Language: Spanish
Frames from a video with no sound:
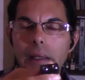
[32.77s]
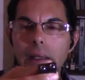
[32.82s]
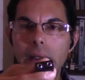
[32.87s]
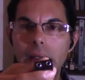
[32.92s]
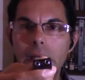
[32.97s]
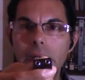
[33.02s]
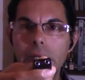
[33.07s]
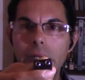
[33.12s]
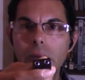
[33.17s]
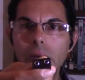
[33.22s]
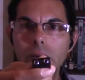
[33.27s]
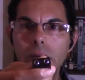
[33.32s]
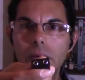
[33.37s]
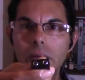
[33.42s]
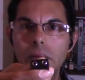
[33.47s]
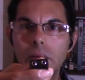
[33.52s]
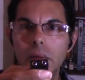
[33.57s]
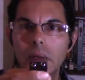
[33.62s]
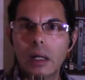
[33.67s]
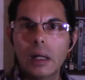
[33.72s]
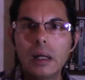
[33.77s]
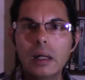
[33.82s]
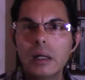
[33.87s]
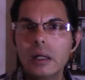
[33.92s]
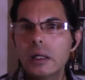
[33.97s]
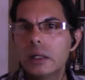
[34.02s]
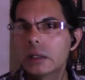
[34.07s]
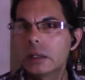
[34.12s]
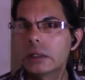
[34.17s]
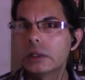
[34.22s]
Estéreo, está
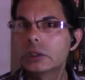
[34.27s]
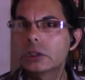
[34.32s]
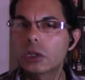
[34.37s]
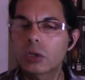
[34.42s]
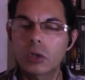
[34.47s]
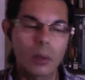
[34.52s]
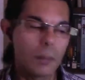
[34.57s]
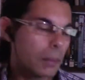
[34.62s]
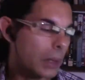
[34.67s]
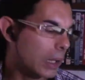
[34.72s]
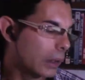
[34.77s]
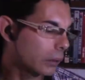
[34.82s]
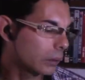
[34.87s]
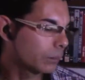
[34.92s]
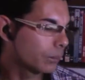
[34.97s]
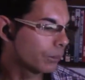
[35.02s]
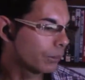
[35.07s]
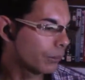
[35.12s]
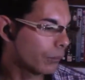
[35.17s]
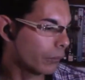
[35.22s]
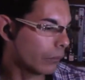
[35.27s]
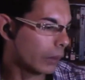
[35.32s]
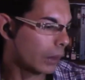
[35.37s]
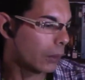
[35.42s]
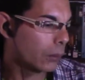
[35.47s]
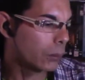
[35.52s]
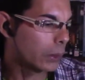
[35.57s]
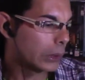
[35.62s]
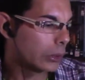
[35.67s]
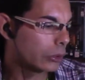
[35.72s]
que se compra en,
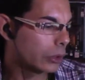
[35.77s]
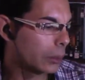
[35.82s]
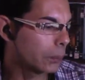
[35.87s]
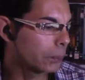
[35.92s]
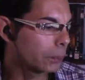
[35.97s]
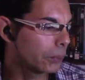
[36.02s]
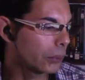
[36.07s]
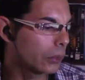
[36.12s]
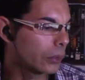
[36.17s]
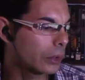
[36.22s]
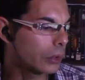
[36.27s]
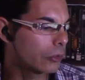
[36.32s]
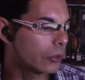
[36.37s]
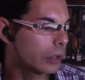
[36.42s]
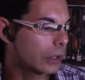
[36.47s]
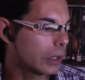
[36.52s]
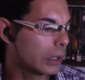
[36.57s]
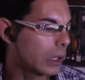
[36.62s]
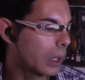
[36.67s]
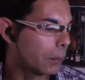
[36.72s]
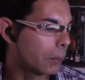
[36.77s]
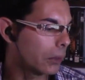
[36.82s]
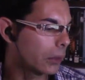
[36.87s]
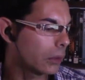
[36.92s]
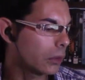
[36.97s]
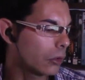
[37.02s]
bueno, te puedo decir que la puedes